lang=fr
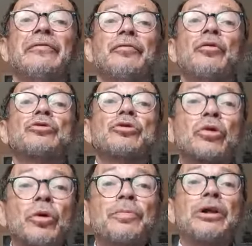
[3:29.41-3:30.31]
veut
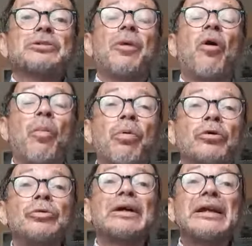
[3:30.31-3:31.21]
scrupuleusement
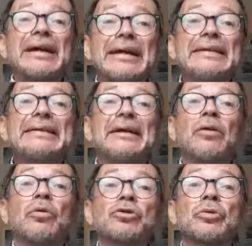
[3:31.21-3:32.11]
reproduire la réalité en
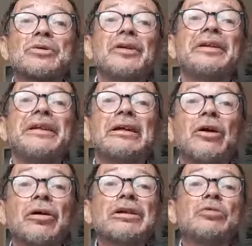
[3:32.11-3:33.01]
construisant des
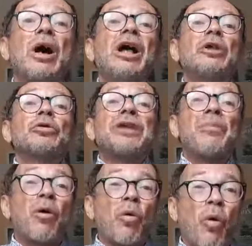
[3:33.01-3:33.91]
décors qui soient
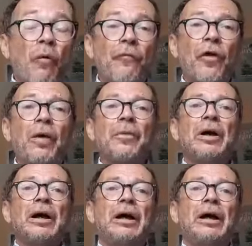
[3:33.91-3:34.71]
totalement conformes